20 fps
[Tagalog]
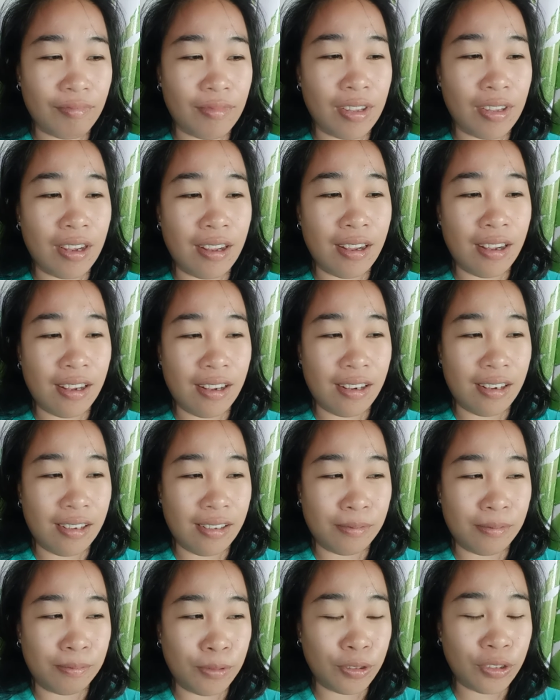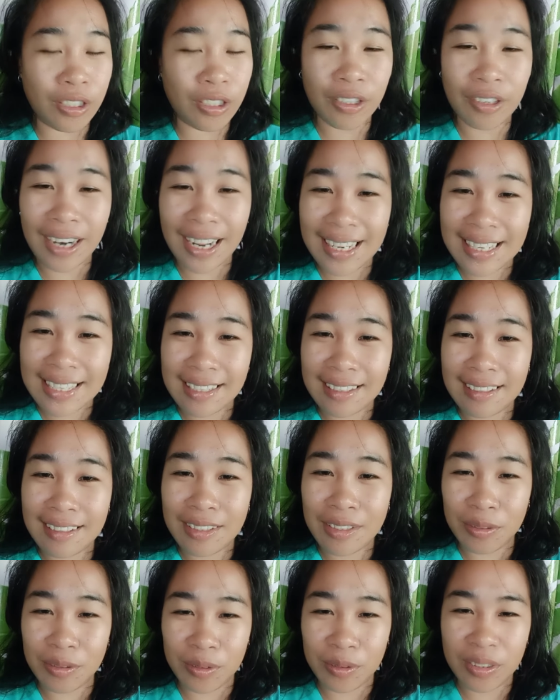Uh, ah, put our eyes sa
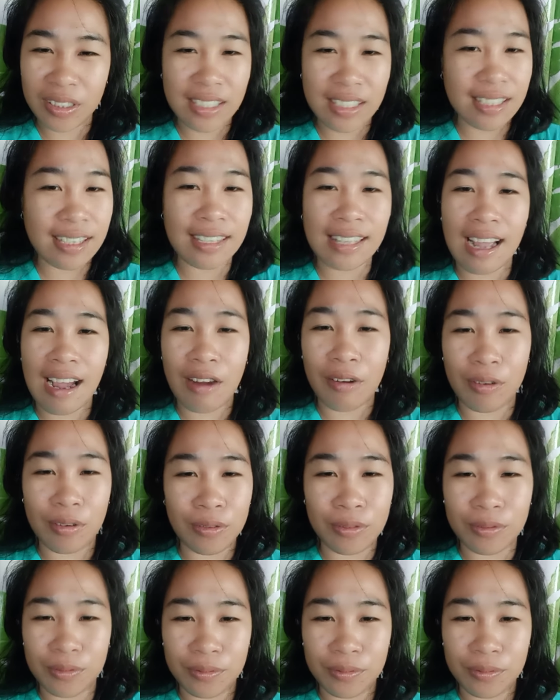Ginoo undi sa tao.